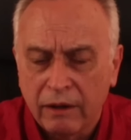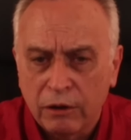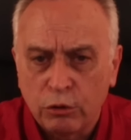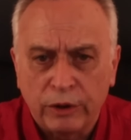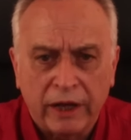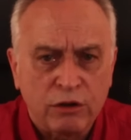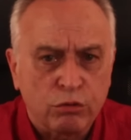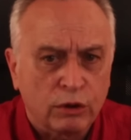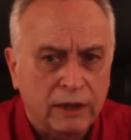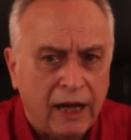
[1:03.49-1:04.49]
non ha
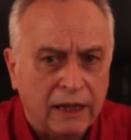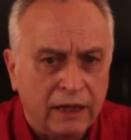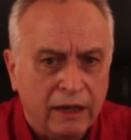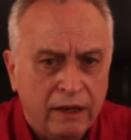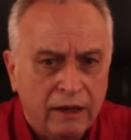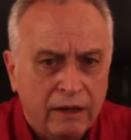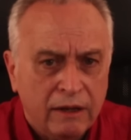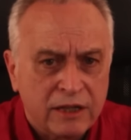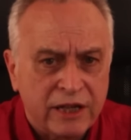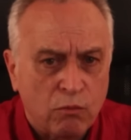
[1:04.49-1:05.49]
risultati
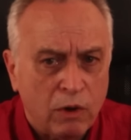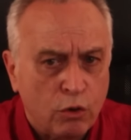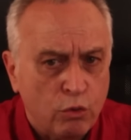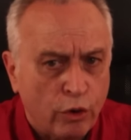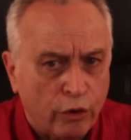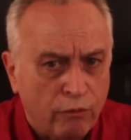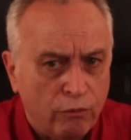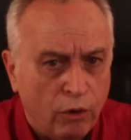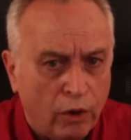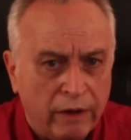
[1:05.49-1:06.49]
se qualcuno non
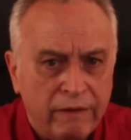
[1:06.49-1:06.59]
vuole?